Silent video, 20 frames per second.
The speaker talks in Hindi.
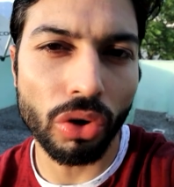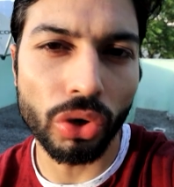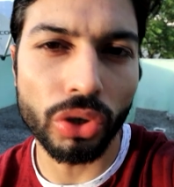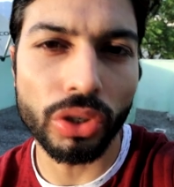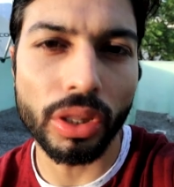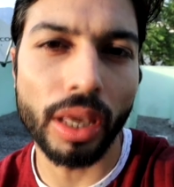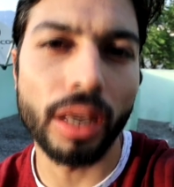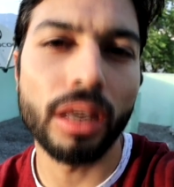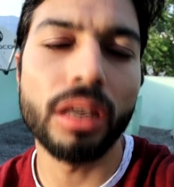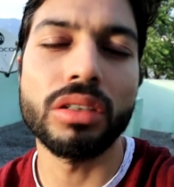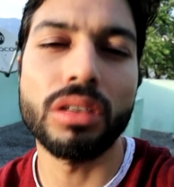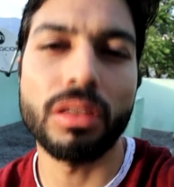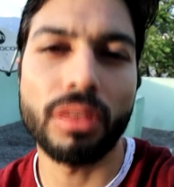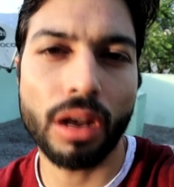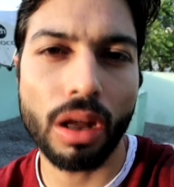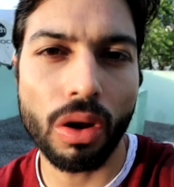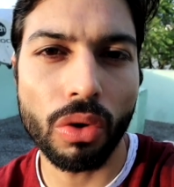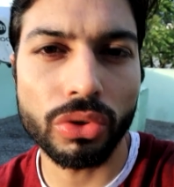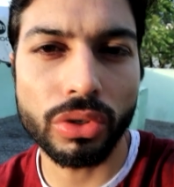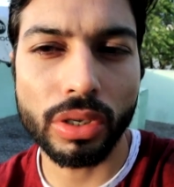गुड थिंग
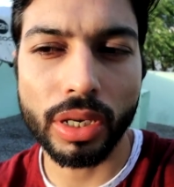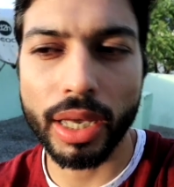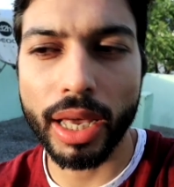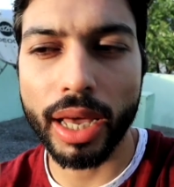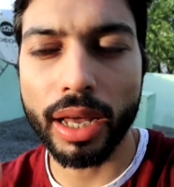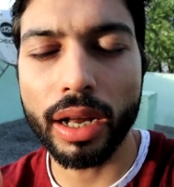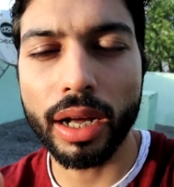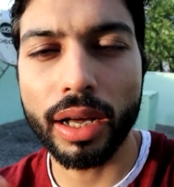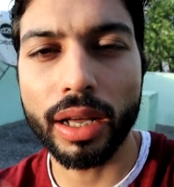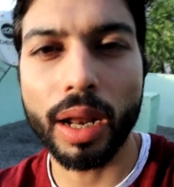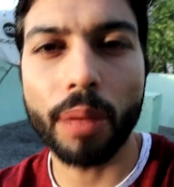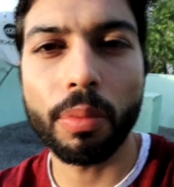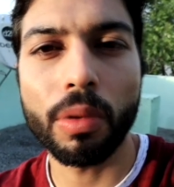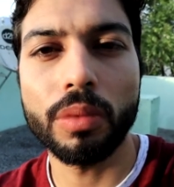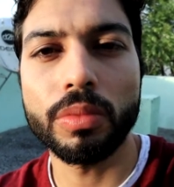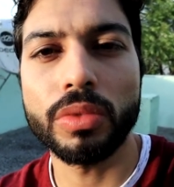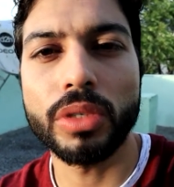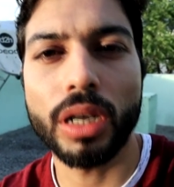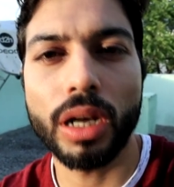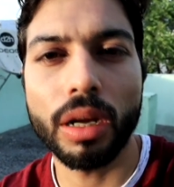जितना हो सके यार अगर आप
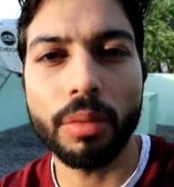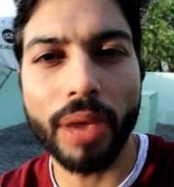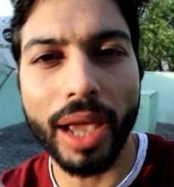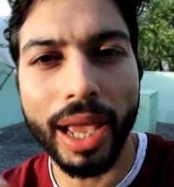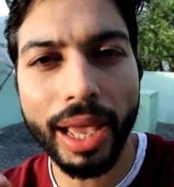कम से कम